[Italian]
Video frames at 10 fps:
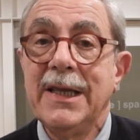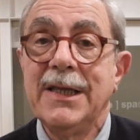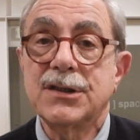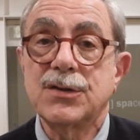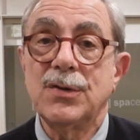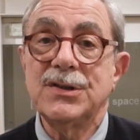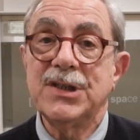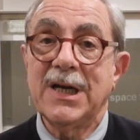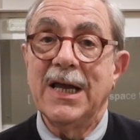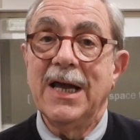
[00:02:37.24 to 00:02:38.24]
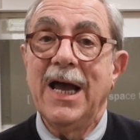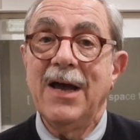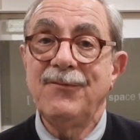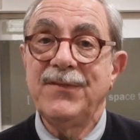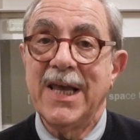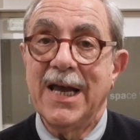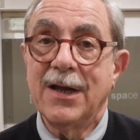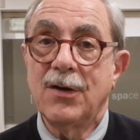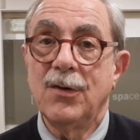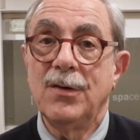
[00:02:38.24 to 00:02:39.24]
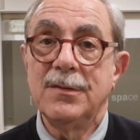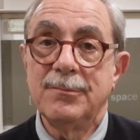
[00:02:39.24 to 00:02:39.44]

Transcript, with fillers: e sorgerà a fianco